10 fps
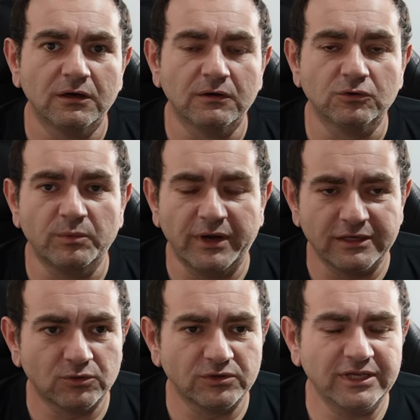Вот у меня
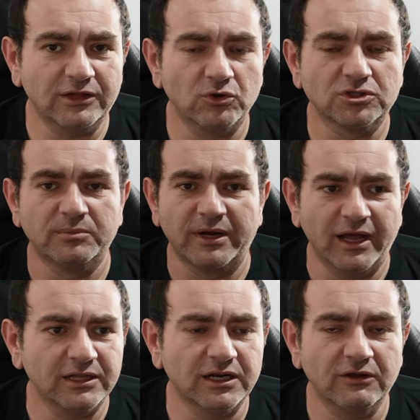есть друзья, тоже
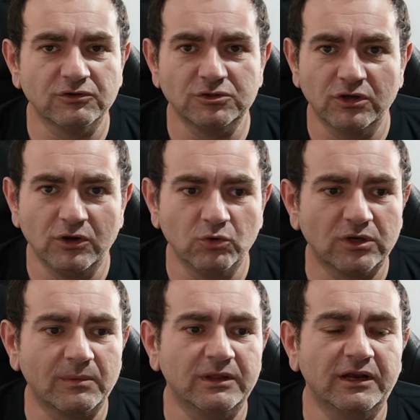бариатрики. Вот сегодня
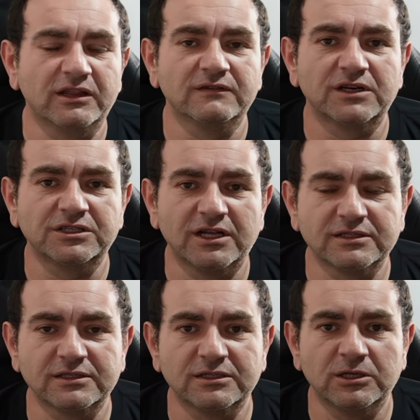утром конкретно
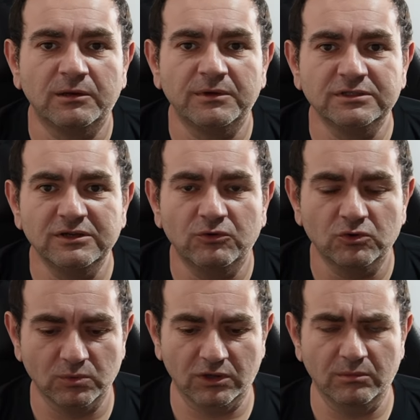встречался с одним из них. Он
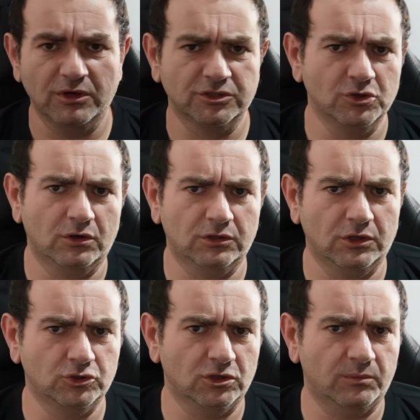смотрит на меня, Женек, а
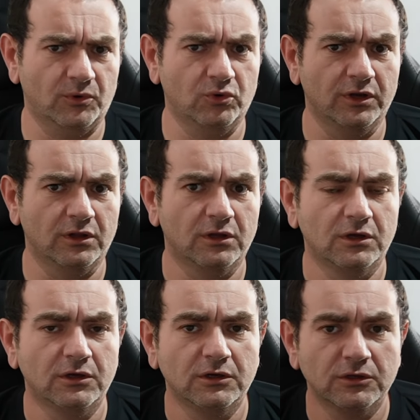ты что так похудел?
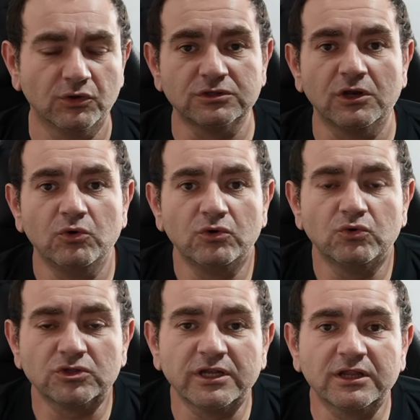То есть люди
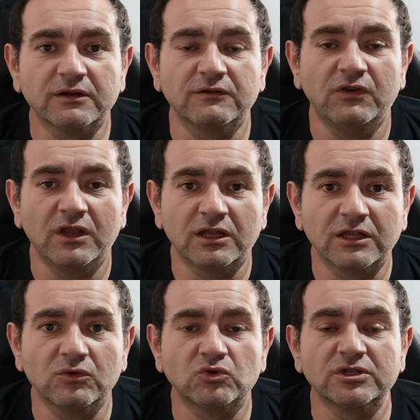уже это видят,
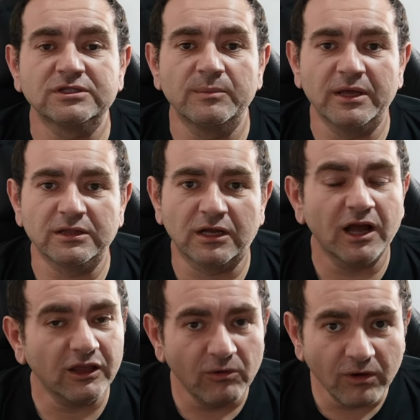это уже заметно.
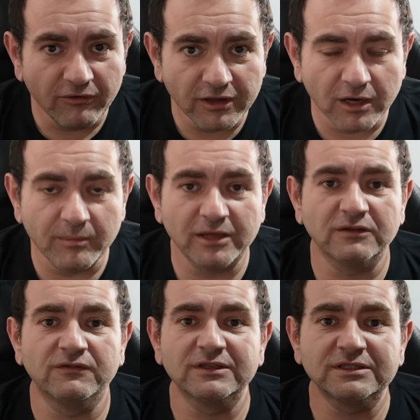Как я вам говорил,
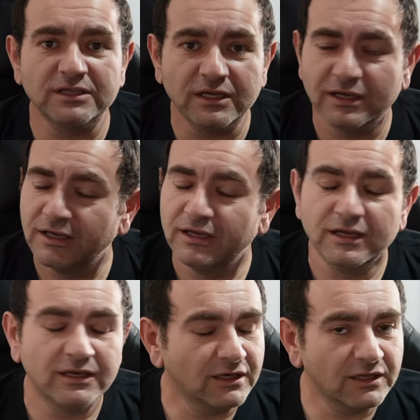ребята, весы
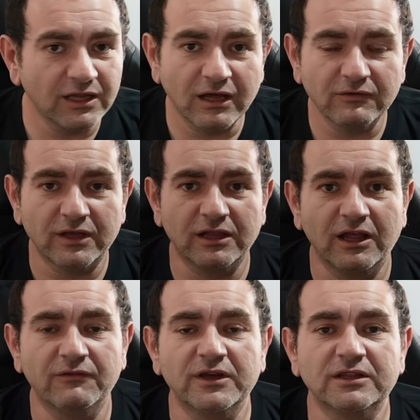не главное.
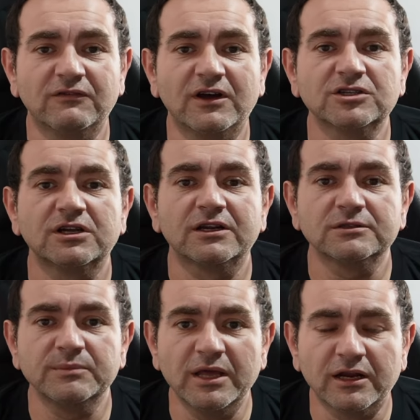Главное это ваши
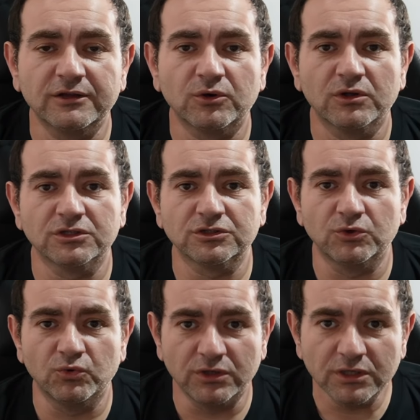размеры, которые должны
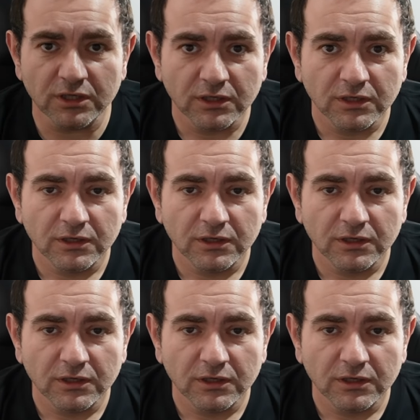уйти